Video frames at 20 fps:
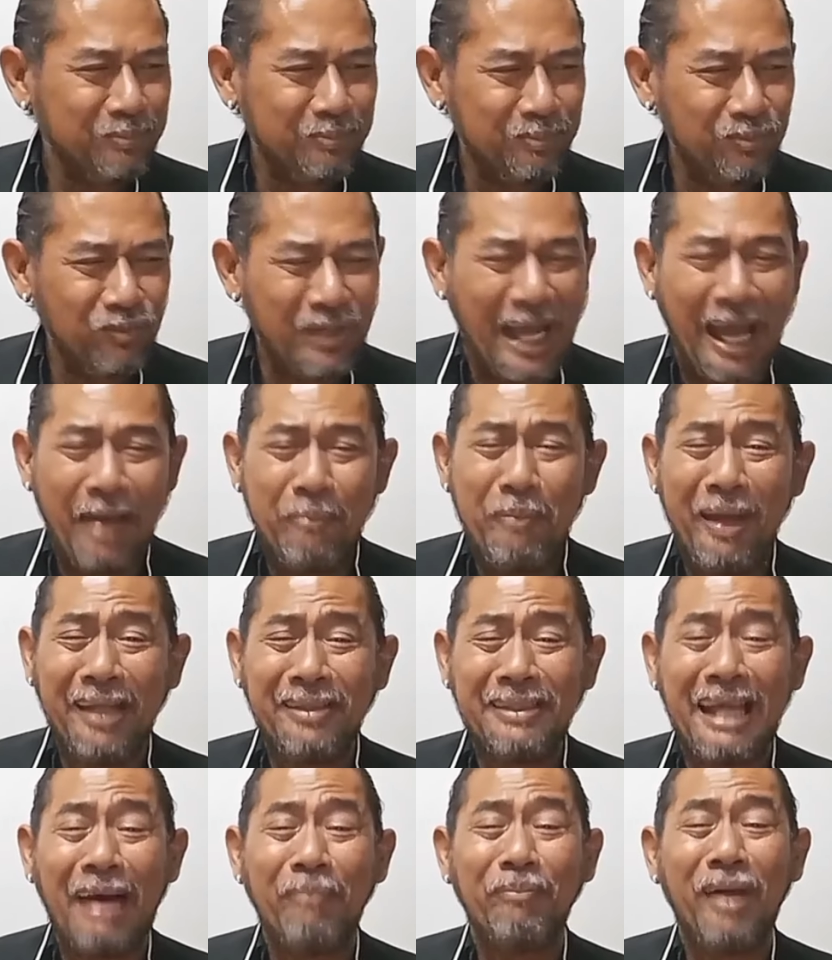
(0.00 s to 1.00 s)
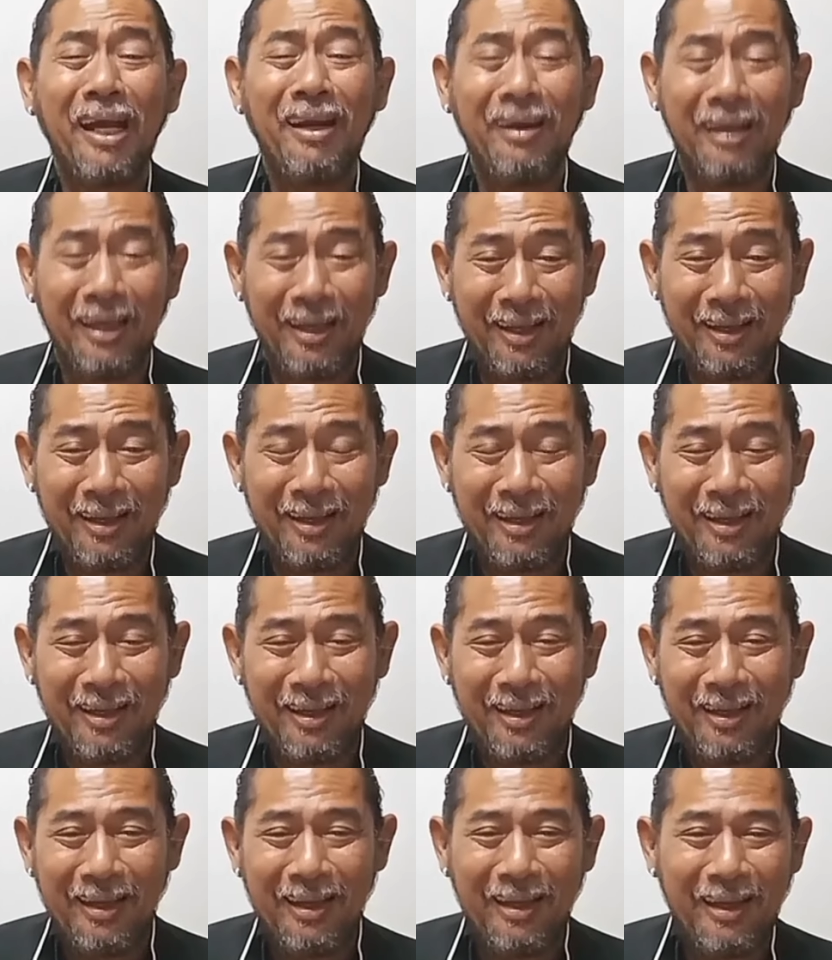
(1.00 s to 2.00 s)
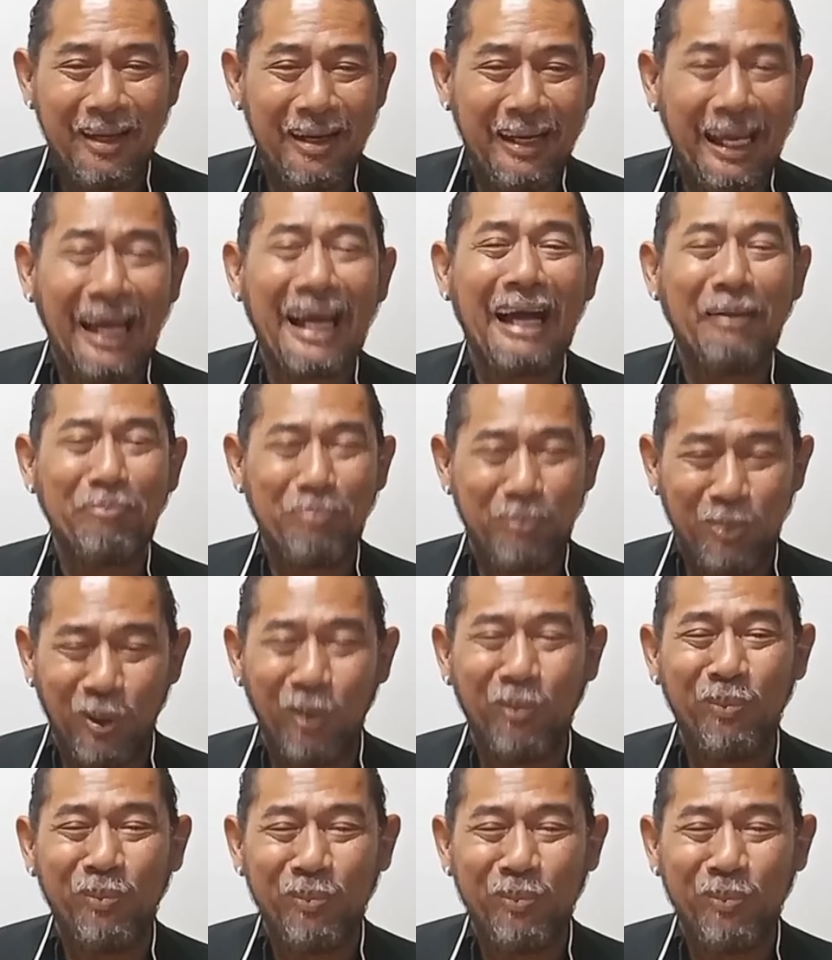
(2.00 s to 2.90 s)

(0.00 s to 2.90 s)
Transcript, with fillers: อย่าให้เป็นตามนั้นเลยนะครับผม